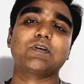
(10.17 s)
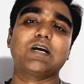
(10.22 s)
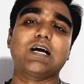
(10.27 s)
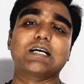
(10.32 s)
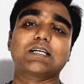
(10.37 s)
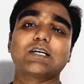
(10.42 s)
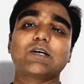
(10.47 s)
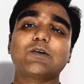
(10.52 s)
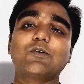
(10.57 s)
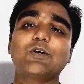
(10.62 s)

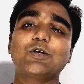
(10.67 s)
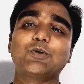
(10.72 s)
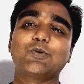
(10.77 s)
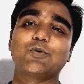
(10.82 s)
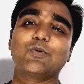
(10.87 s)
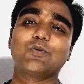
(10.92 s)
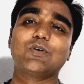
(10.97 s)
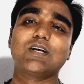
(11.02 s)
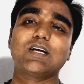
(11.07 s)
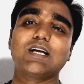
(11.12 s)
আশা করি শুরু
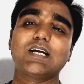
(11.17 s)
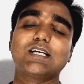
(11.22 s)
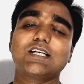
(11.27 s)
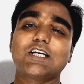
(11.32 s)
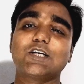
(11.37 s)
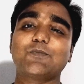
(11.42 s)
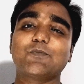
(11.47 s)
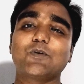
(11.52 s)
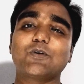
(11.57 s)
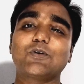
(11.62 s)
থেকে শেষ
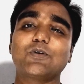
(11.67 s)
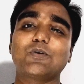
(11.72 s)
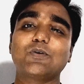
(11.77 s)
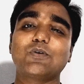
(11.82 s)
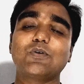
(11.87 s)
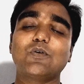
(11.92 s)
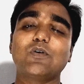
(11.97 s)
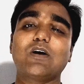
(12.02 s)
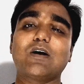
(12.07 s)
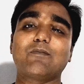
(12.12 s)
পর্যন্ত
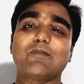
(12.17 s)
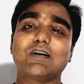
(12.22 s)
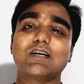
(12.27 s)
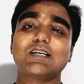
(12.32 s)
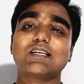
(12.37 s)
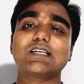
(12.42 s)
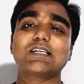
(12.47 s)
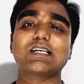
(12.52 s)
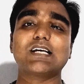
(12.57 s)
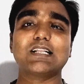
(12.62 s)
আমার
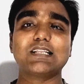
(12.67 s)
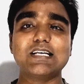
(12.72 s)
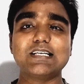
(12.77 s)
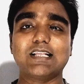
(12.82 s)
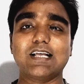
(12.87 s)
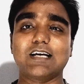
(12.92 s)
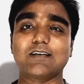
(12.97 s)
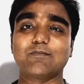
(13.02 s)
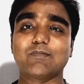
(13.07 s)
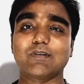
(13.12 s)
সাথেই
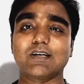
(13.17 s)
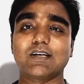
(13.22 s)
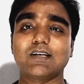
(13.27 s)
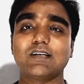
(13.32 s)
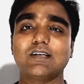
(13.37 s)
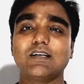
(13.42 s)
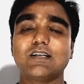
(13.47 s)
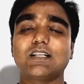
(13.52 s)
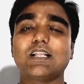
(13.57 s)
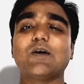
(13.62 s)
থাকবে
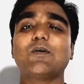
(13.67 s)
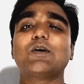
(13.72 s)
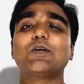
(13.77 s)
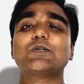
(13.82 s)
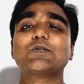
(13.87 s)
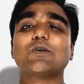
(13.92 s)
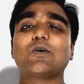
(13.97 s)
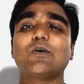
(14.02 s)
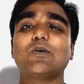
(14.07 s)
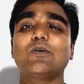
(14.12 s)
তাহলে
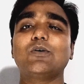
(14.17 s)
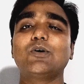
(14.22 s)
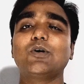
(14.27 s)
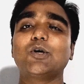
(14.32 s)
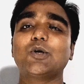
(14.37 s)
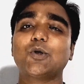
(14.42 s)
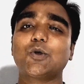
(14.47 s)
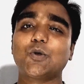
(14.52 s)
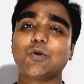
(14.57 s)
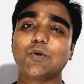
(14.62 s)
চলো
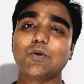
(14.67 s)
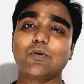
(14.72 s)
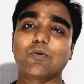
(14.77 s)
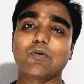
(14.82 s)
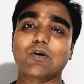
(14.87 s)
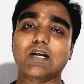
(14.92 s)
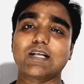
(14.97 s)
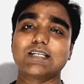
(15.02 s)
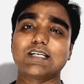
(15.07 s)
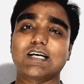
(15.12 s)
শুরু
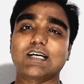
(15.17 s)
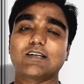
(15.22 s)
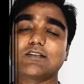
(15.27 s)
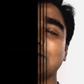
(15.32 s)
করা যাক